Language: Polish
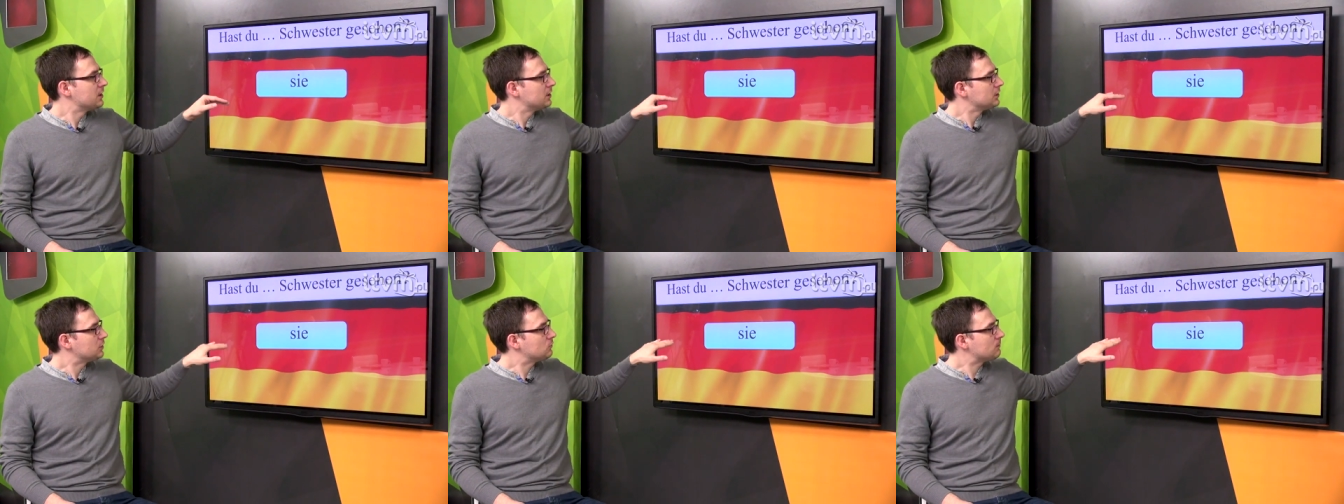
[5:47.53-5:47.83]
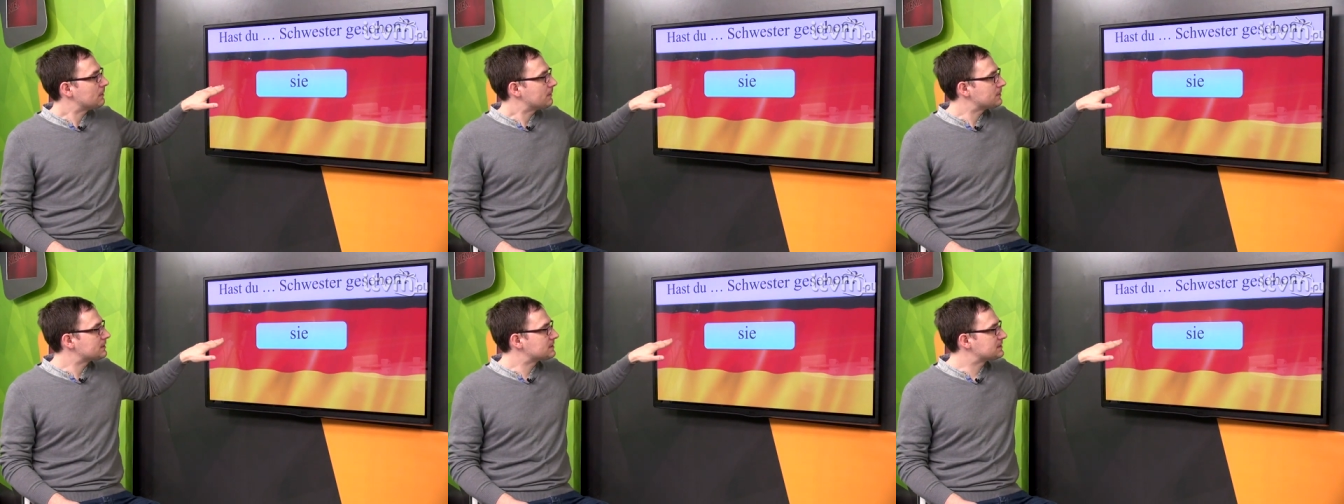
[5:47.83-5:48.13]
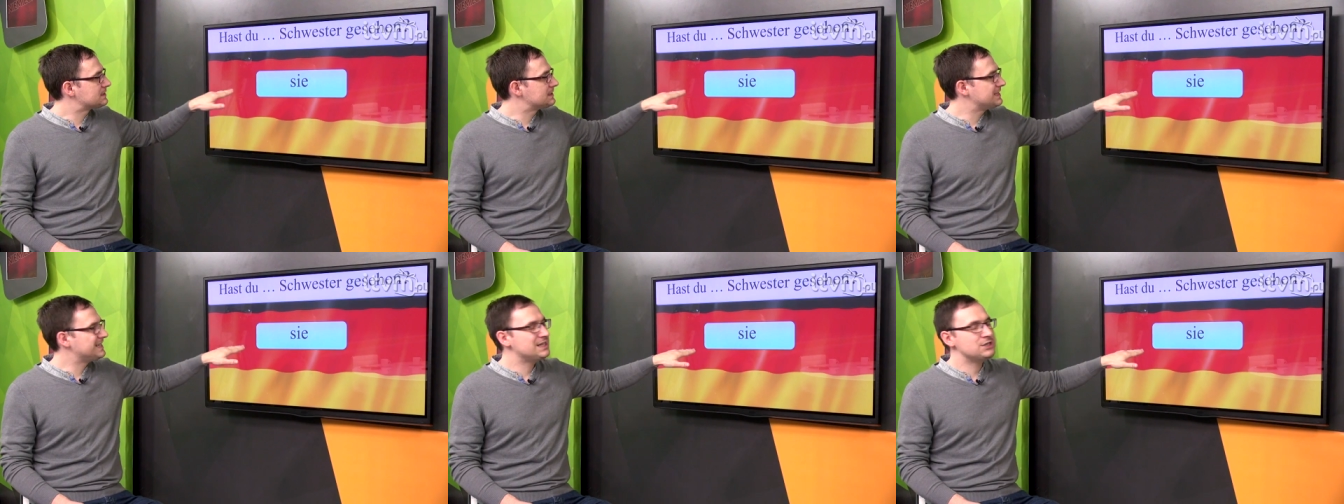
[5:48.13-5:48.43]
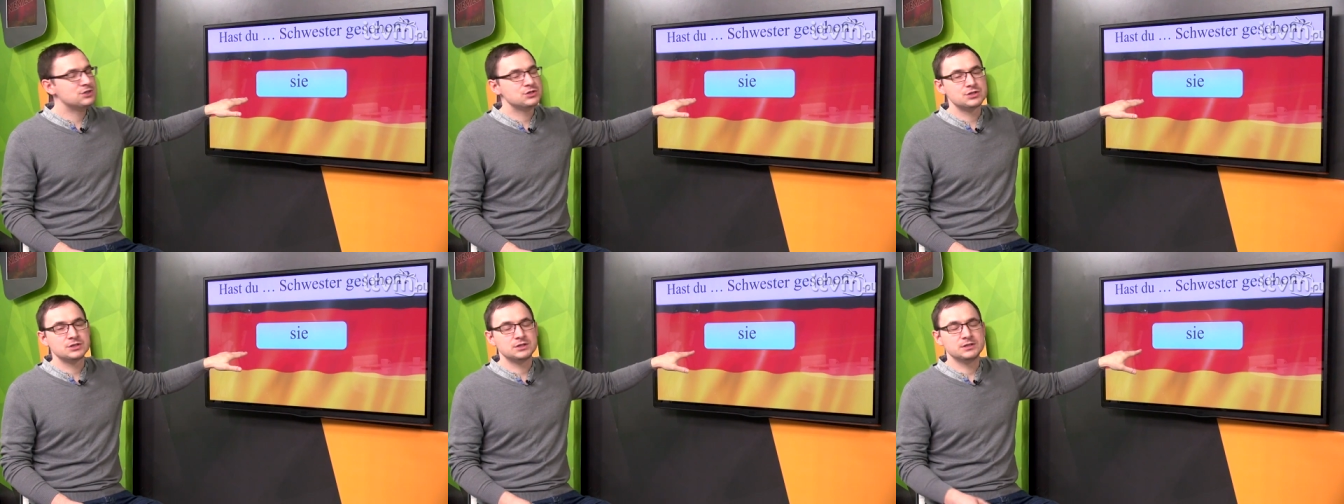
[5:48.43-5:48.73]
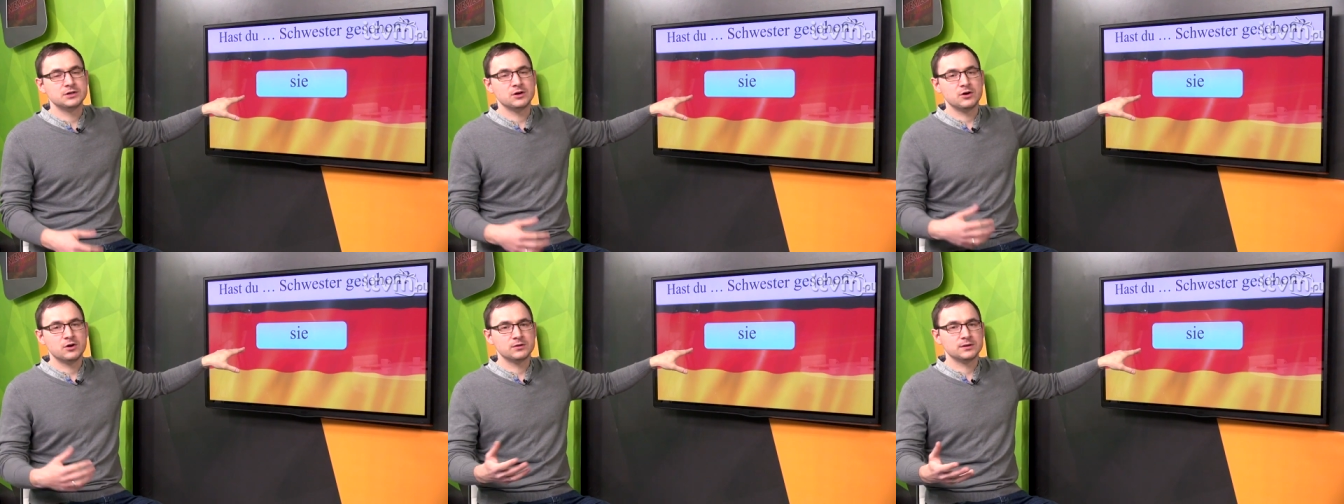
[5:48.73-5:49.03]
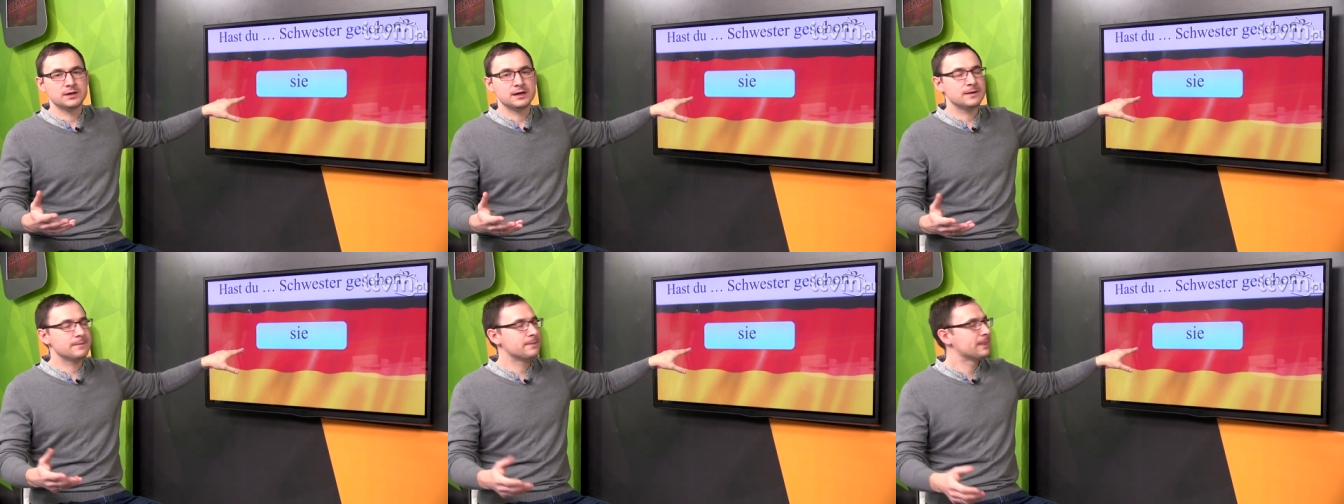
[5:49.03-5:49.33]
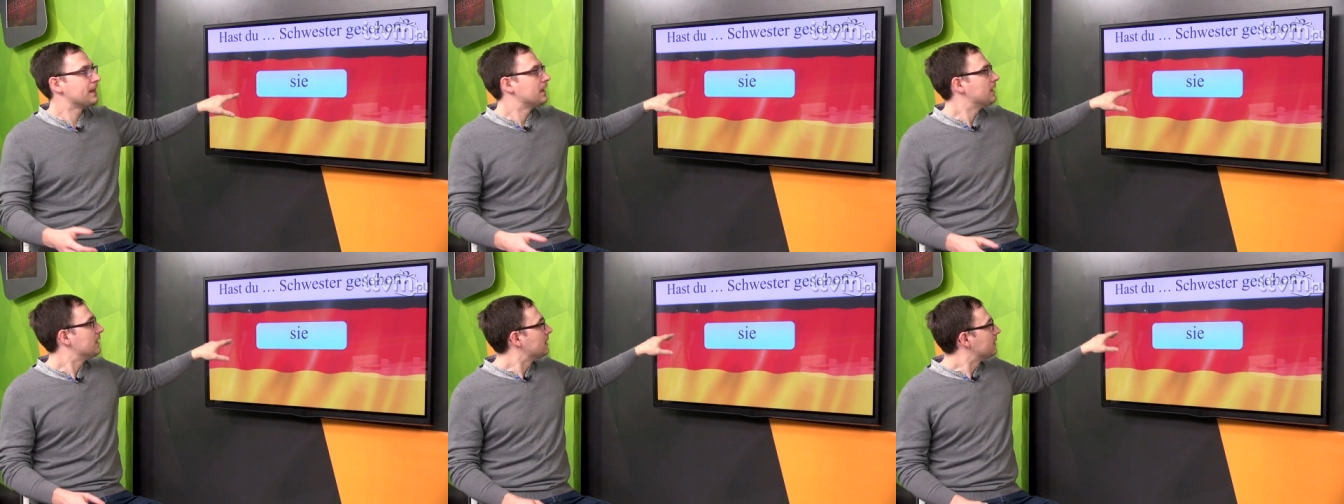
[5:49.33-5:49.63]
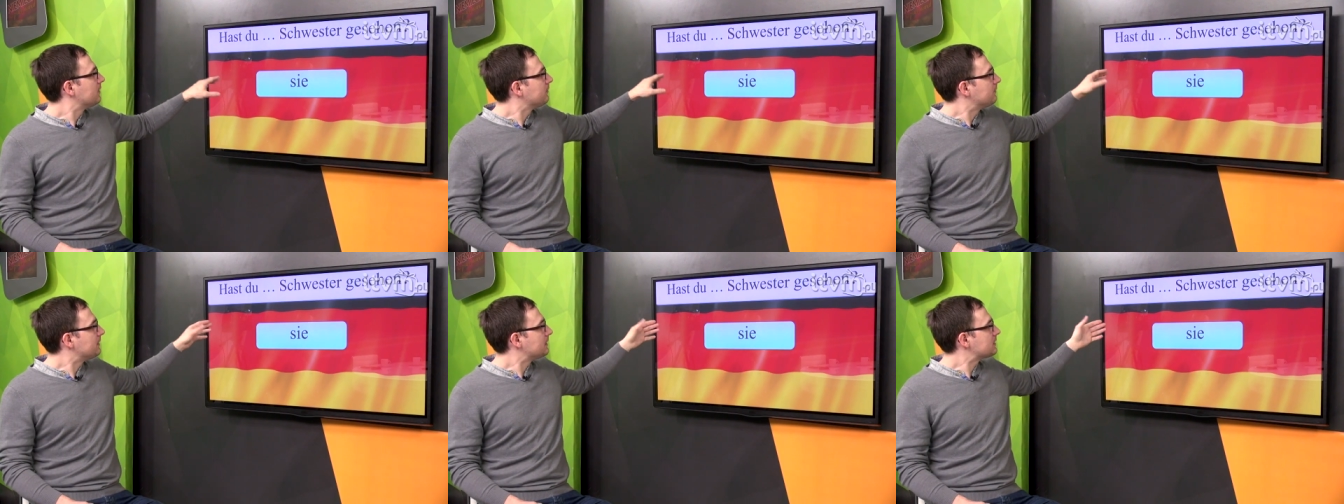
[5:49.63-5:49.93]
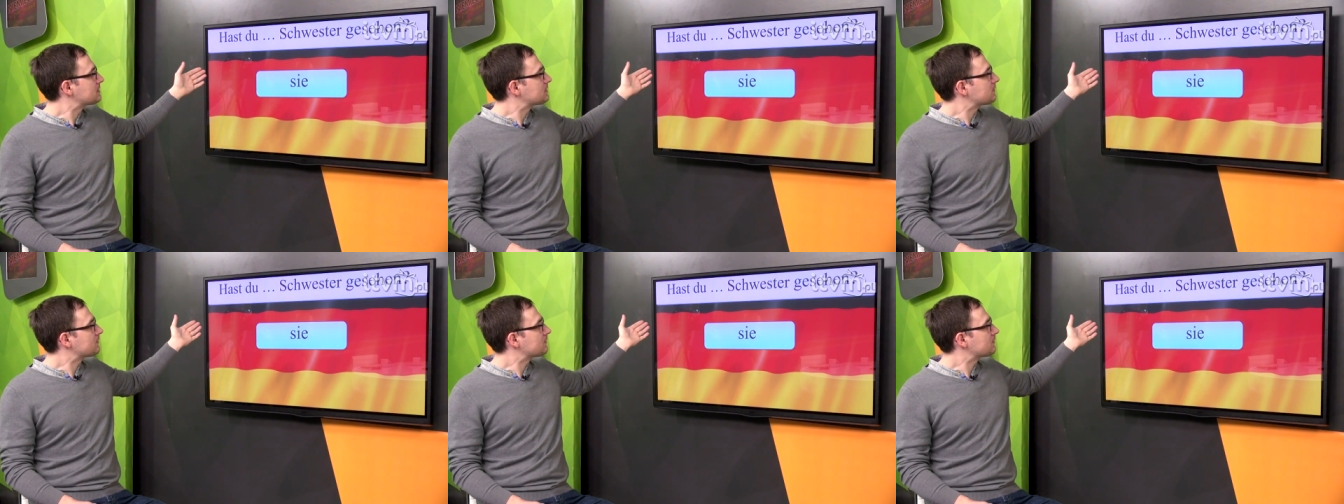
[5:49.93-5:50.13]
Tu mamy sie, czyli ona, więc